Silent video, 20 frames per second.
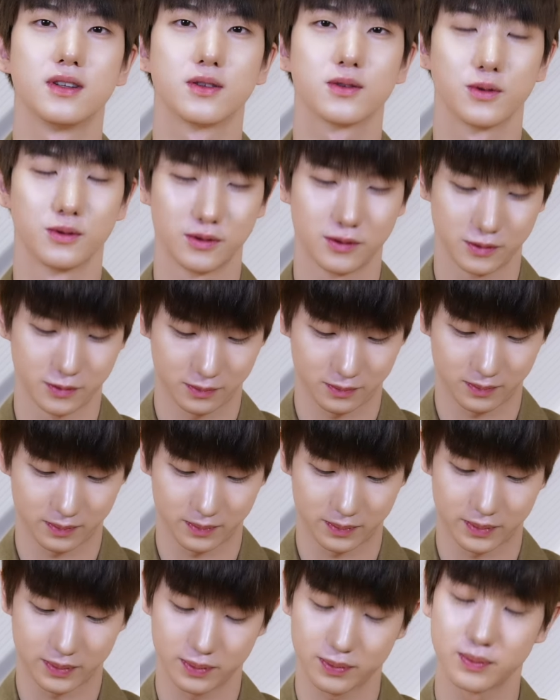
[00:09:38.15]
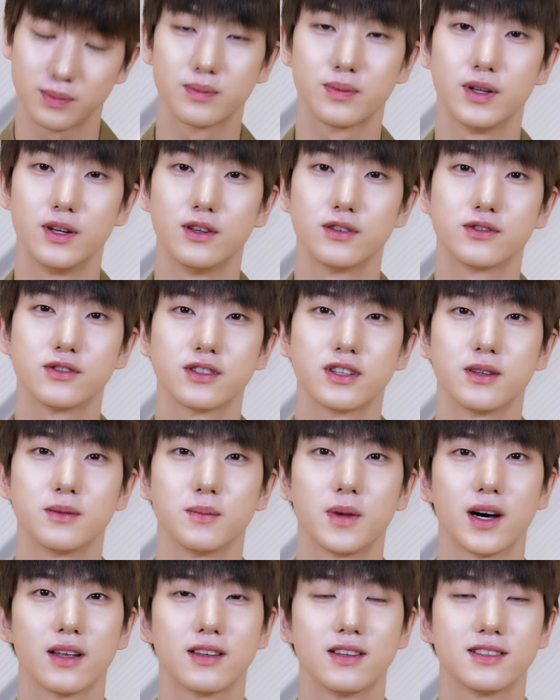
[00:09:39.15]
돈 빌려줄 때는
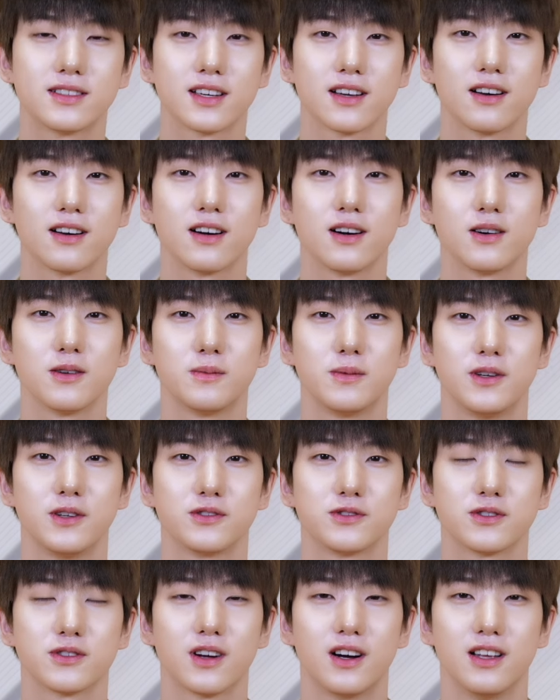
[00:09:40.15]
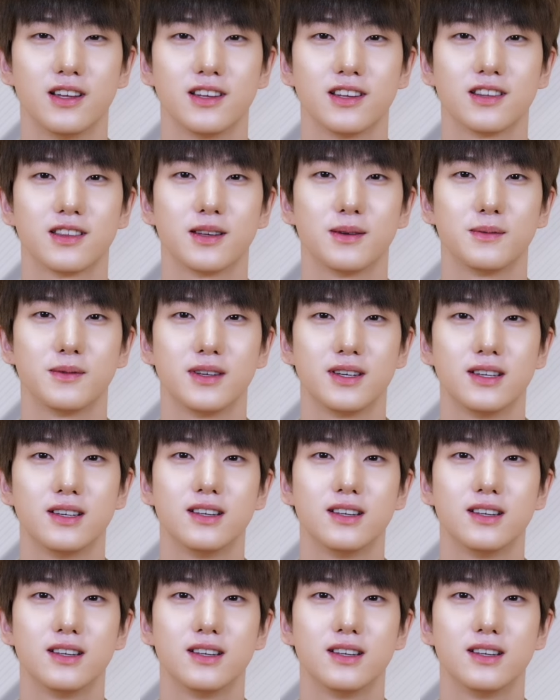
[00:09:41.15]
받을 생각하고 빌려주는 거 아니기 때문에.